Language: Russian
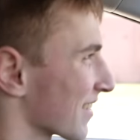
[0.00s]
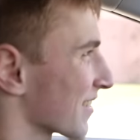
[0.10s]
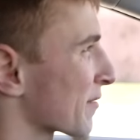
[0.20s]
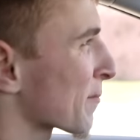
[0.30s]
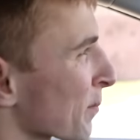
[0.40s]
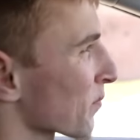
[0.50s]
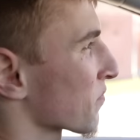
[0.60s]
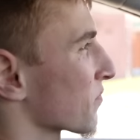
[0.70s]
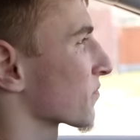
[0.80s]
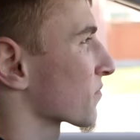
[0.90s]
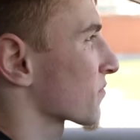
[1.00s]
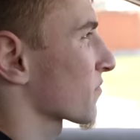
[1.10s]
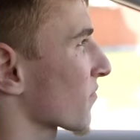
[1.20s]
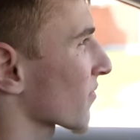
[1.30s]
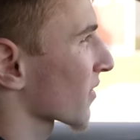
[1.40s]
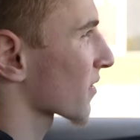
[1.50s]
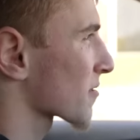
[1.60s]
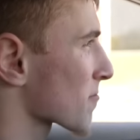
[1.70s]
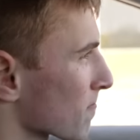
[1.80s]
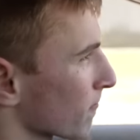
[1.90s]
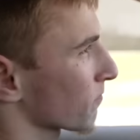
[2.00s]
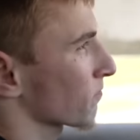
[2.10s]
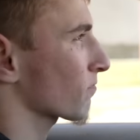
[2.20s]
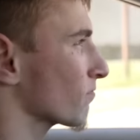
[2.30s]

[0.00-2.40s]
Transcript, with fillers: вот, вот он доказательство. Но